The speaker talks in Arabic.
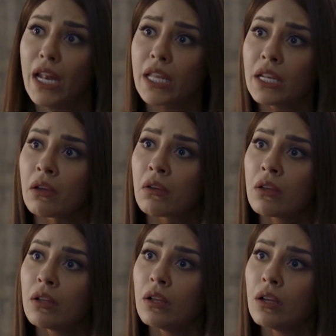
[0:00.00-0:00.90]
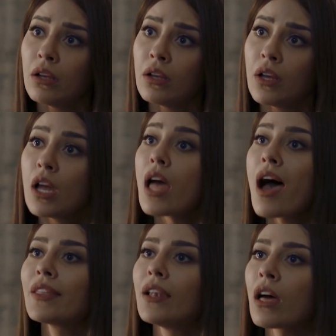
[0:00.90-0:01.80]
على لينا
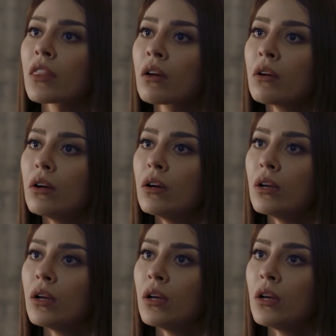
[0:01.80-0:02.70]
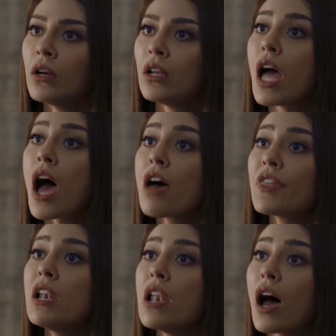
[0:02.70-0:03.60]
لهذه اللحظه
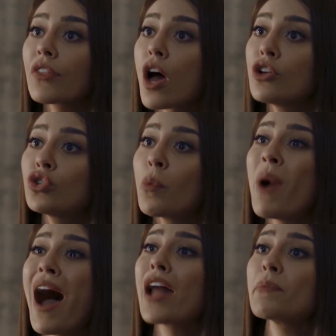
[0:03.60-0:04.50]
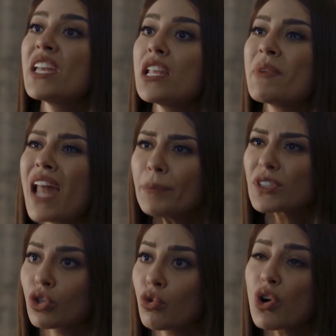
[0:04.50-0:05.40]
لهذه اللحظه انتم محارميني من
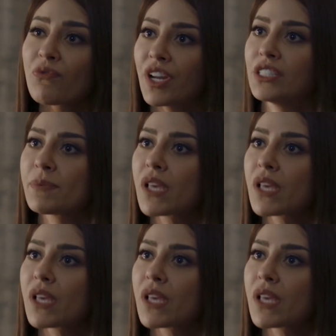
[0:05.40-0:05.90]
ابسط حقوق فرحتي